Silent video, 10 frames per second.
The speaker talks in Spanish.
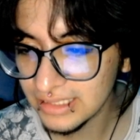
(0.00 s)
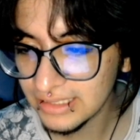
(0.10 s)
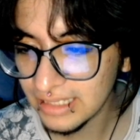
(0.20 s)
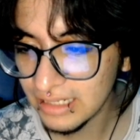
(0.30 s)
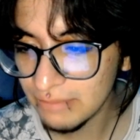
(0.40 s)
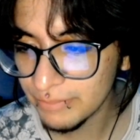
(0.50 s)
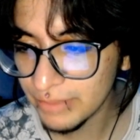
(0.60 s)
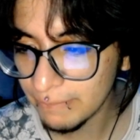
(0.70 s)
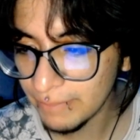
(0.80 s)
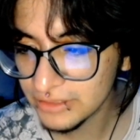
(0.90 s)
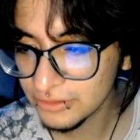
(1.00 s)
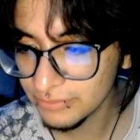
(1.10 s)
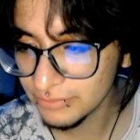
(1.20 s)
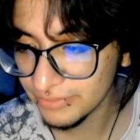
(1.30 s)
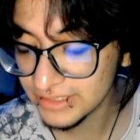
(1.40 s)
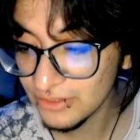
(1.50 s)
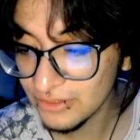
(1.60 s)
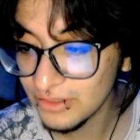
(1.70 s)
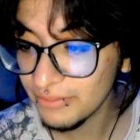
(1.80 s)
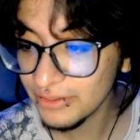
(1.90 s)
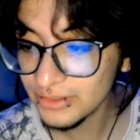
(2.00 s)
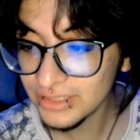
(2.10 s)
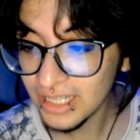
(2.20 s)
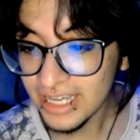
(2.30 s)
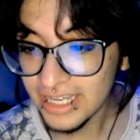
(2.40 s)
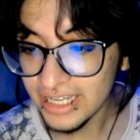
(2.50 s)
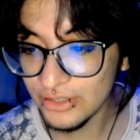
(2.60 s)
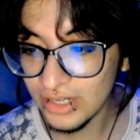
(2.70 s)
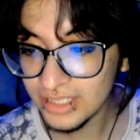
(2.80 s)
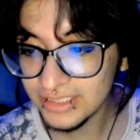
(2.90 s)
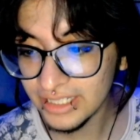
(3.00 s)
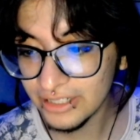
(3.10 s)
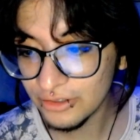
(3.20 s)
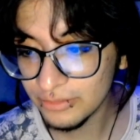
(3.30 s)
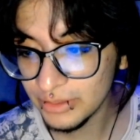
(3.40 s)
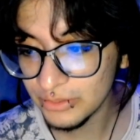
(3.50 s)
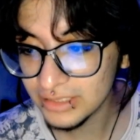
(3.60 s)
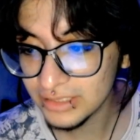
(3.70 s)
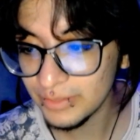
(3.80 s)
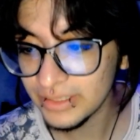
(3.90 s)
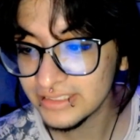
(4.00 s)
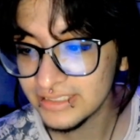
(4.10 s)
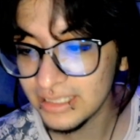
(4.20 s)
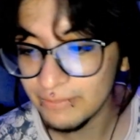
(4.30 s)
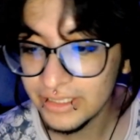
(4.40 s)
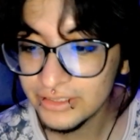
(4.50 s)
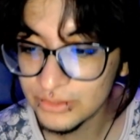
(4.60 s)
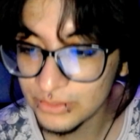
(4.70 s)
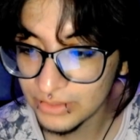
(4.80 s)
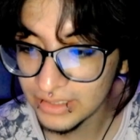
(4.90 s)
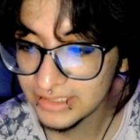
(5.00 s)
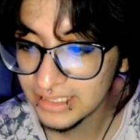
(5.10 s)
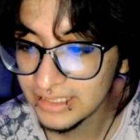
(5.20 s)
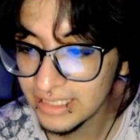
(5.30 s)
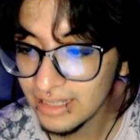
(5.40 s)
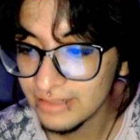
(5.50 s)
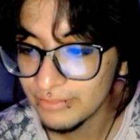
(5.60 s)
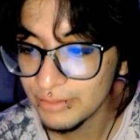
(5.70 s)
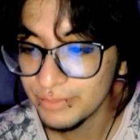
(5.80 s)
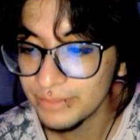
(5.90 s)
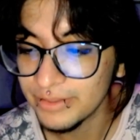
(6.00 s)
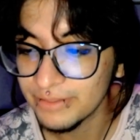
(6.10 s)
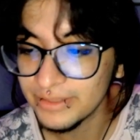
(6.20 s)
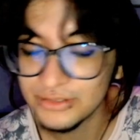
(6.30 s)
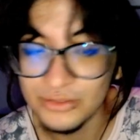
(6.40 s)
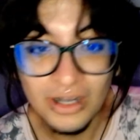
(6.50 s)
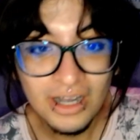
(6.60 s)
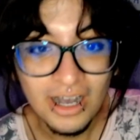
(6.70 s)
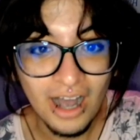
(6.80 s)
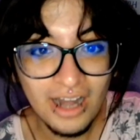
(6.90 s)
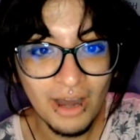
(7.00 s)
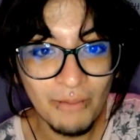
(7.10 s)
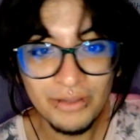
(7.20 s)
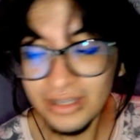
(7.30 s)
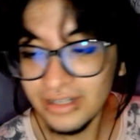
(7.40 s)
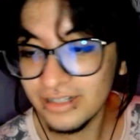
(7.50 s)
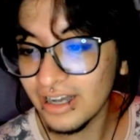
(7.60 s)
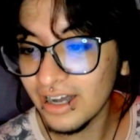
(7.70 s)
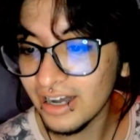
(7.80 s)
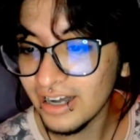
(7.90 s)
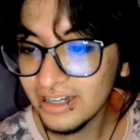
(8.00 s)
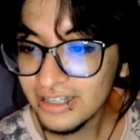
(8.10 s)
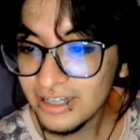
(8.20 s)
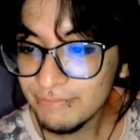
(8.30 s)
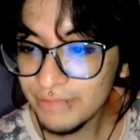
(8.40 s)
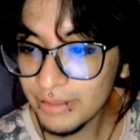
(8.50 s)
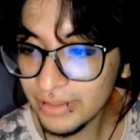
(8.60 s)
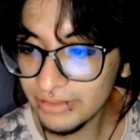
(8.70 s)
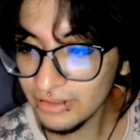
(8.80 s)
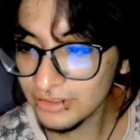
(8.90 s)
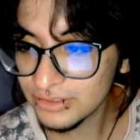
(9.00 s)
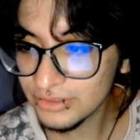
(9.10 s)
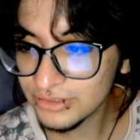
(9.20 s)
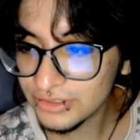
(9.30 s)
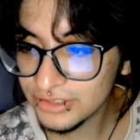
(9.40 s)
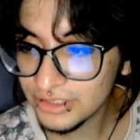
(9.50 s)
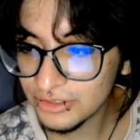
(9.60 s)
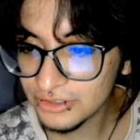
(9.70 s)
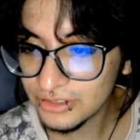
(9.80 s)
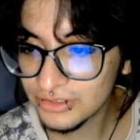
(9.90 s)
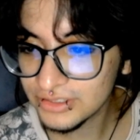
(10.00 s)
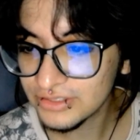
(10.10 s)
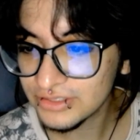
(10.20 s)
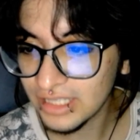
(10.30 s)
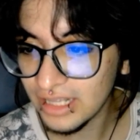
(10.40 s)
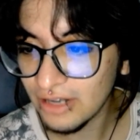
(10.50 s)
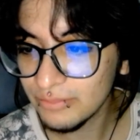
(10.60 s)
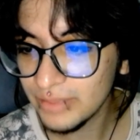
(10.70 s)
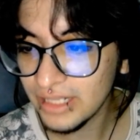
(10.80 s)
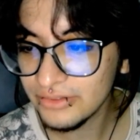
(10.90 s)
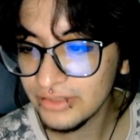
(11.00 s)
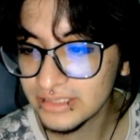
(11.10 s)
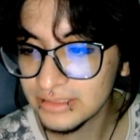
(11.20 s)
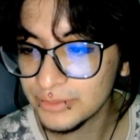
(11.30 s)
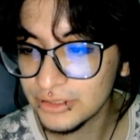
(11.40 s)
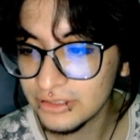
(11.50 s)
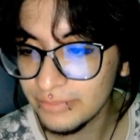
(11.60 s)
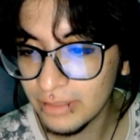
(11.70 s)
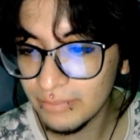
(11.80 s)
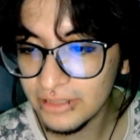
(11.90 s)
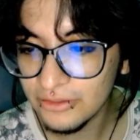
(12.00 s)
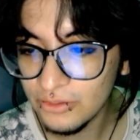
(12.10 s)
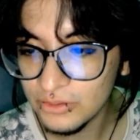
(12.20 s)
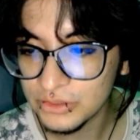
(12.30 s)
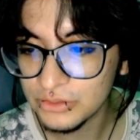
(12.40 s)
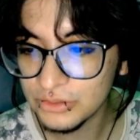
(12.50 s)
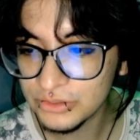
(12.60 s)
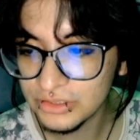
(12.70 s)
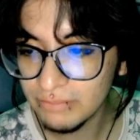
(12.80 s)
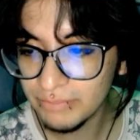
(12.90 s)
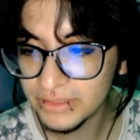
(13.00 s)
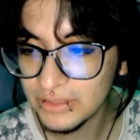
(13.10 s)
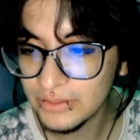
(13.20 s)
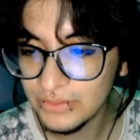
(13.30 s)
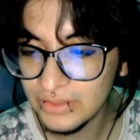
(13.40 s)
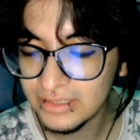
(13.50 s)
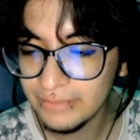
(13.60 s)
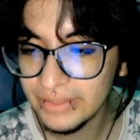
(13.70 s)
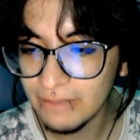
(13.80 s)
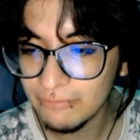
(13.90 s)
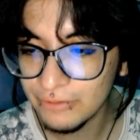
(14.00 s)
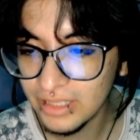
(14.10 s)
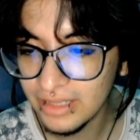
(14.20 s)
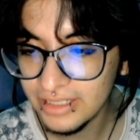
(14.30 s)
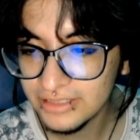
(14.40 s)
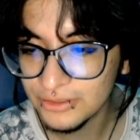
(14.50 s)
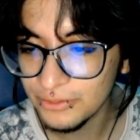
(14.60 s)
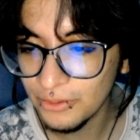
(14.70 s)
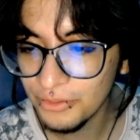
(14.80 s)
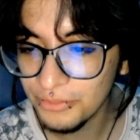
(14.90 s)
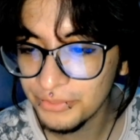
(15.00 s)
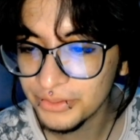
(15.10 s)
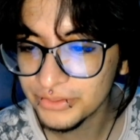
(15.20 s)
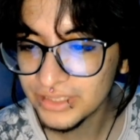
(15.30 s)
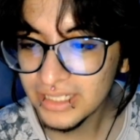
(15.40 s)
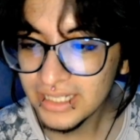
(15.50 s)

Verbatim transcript: él da el primer paso, me besa los labios y yo le seguí con mi nula experiencia el beso. Ese día di mi primer beso. ¡A la verga! Mi hermano y los otros dos chicos solo se nos quedaron mirando y a excepción de mi hermano, los otros dos empezaron con la típica burla de son novios.